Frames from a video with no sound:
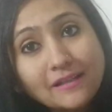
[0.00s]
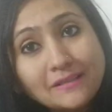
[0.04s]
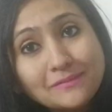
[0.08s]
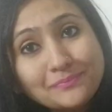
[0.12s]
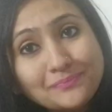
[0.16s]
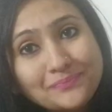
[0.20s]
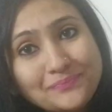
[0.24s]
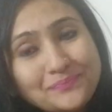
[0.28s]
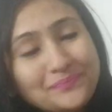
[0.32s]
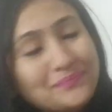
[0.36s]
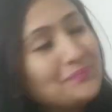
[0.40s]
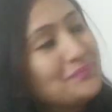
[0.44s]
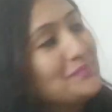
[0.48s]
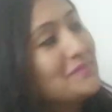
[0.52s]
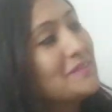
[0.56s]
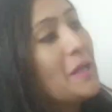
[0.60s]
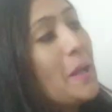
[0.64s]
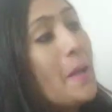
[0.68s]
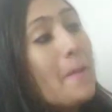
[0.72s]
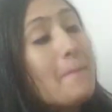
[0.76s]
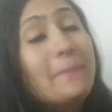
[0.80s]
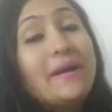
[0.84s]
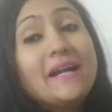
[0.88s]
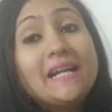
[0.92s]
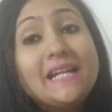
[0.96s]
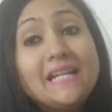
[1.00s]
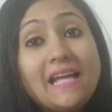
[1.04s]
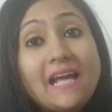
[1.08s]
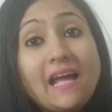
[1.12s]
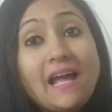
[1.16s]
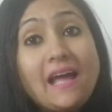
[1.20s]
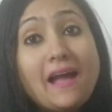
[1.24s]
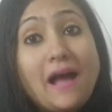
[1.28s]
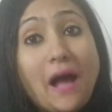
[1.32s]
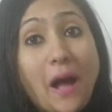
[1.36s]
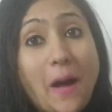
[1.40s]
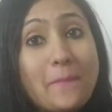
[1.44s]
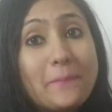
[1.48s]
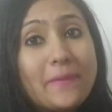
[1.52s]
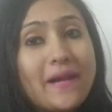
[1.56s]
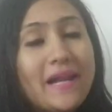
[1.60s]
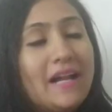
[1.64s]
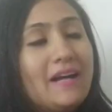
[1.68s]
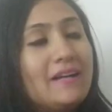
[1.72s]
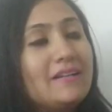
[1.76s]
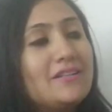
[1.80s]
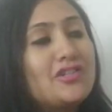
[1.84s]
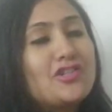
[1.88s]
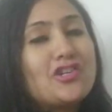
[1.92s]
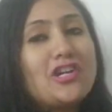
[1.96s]
ना बट ये है
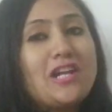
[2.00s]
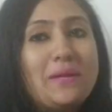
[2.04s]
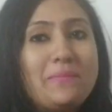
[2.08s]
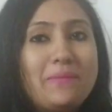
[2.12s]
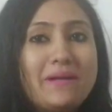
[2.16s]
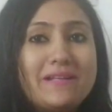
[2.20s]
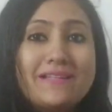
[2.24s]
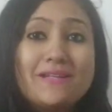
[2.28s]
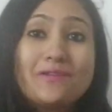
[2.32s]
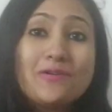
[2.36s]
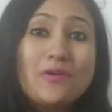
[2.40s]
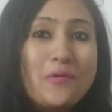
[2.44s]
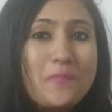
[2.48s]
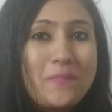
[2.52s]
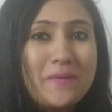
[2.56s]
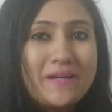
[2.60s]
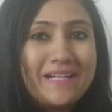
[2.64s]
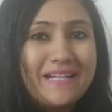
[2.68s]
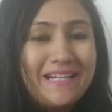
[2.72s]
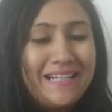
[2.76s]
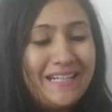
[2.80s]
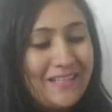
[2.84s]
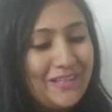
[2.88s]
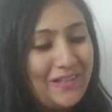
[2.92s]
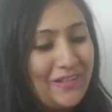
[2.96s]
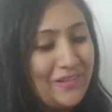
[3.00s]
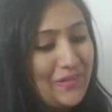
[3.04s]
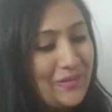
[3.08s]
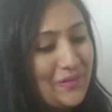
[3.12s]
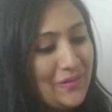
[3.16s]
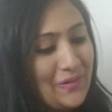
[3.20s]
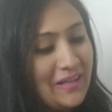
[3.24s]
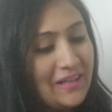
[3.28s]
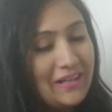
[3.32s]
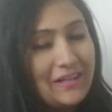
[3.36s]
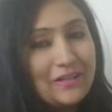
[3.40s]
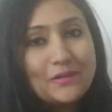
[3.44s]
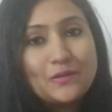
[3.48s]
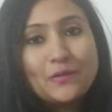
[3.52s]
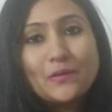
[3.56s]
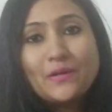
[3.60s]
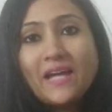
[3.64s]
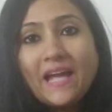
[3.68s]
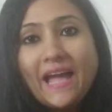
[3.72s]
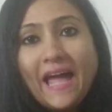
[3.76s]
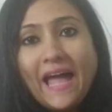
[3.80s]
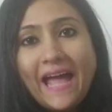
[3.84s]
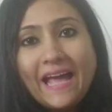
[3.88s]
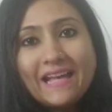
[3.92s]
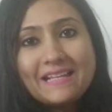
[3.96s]
अम्ब्रेला चलिए मैं इसे ओपन कर लेती हूँ तो
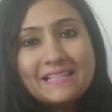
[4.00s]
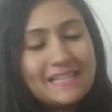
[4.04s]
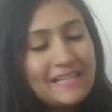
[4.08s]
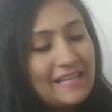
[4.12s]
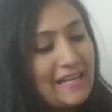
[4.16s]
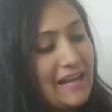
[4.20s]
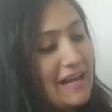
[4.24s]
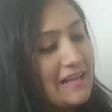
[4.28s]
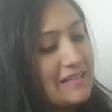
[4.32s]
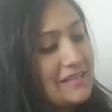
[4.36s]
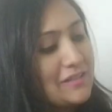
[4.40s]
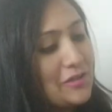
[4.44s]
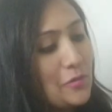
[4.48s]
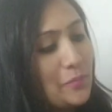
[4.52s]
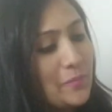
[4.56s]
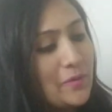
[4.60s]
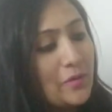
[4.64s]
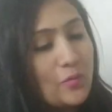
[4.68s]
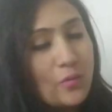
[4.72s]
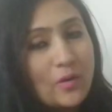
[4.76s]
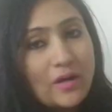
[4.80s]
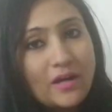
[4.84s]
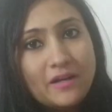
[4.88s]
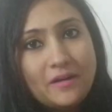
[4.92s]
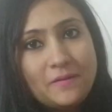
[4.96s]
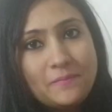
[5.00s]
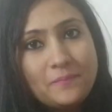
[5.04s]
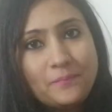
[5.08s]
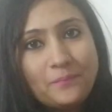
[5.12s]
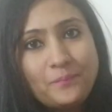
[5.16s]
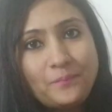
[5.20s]
ये ऐसे यहां से ओपन होगा